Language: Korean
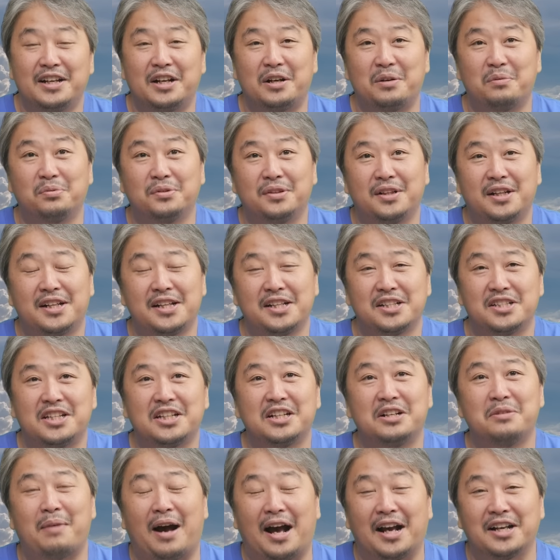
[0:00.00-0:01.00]
여러분들이
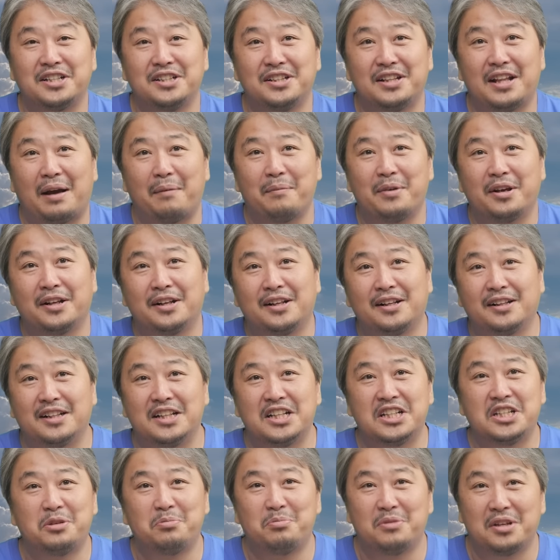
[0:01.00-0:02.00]
지금 아신다면은
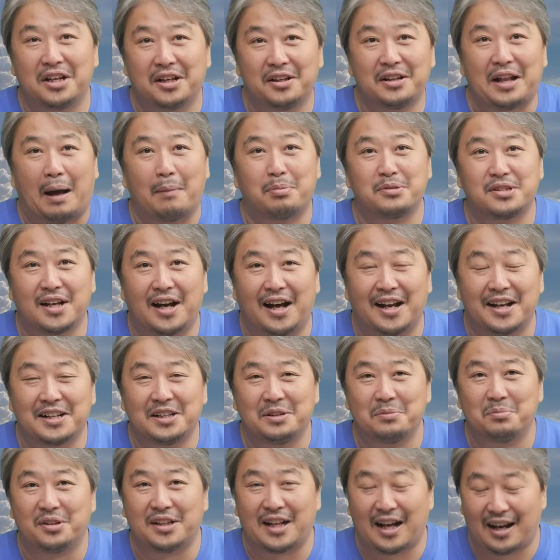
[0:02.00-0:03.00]
20년 앞서가는
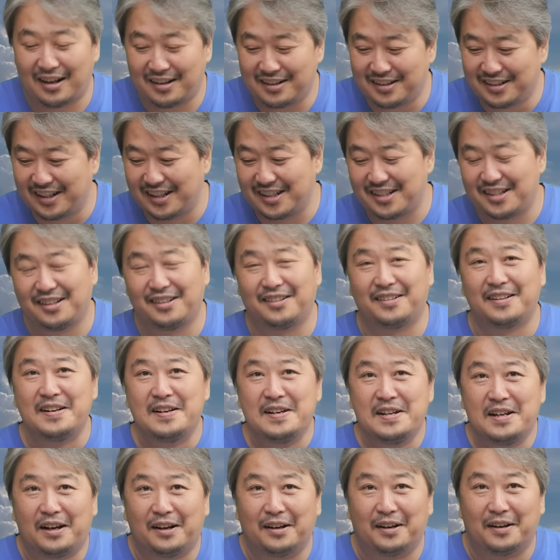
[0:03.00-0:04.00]
겁니다. 그래서
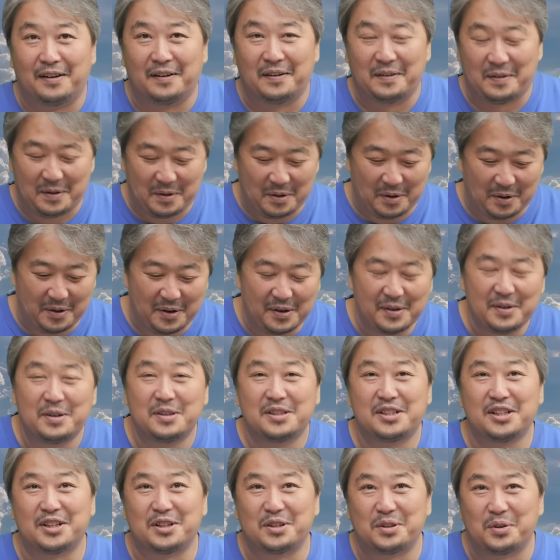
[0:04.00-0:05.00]

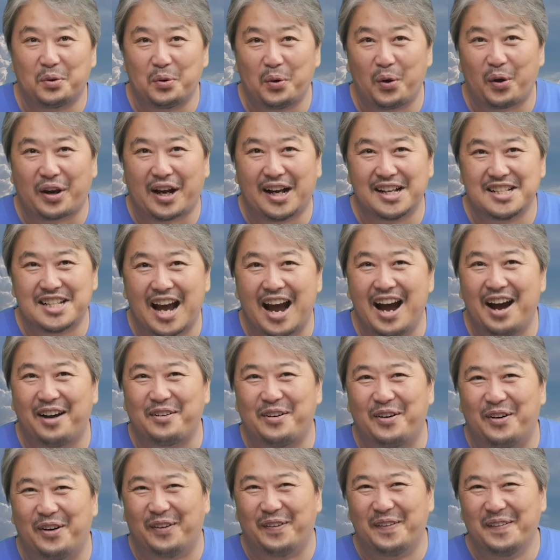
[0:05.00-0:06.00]
39 여기까지
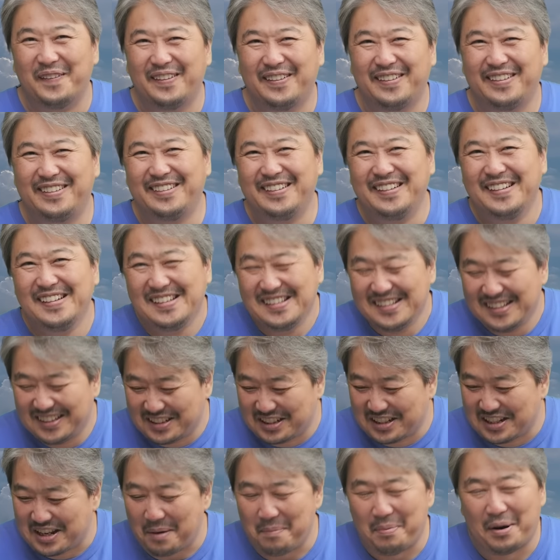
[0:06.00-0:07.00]
하고
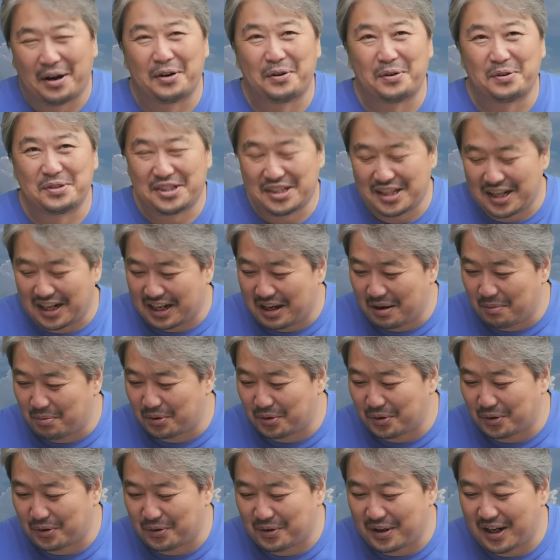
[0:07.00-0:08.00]
이제 바로 시작해
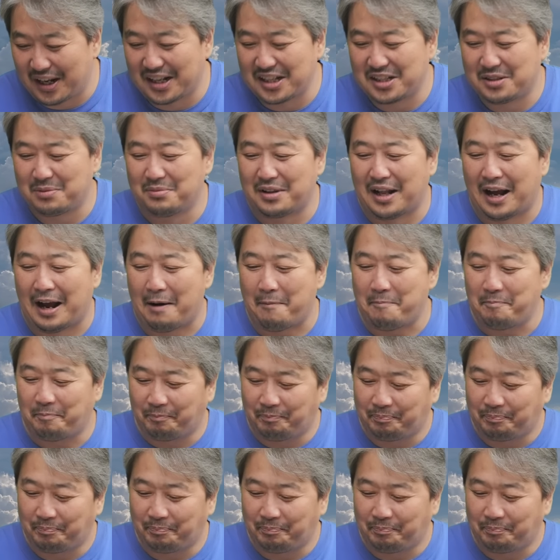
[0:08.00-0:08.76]
보도록 하겠습니다.